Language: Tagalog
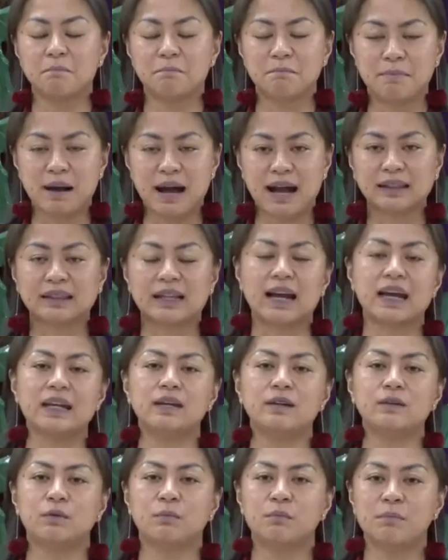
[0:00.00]

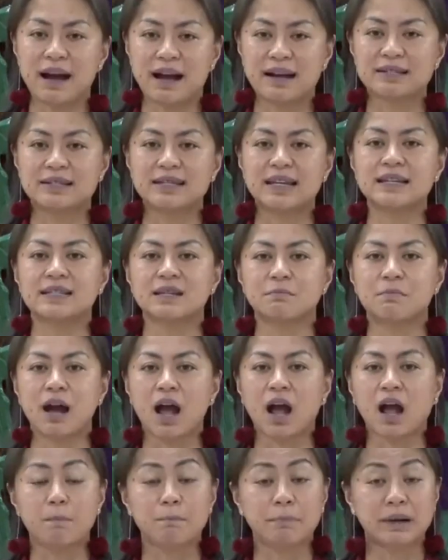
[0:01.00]
batay o base sa
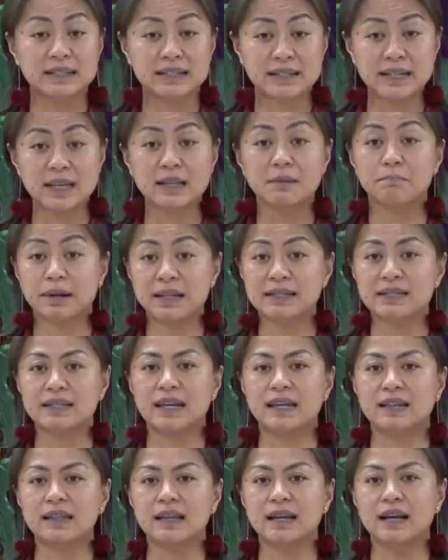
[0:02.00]
mga
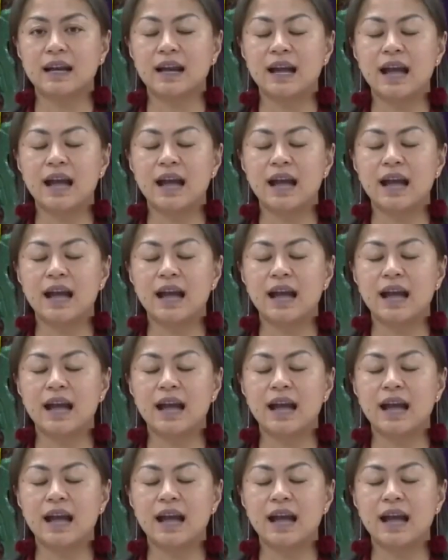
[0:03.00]
kapansin-pansin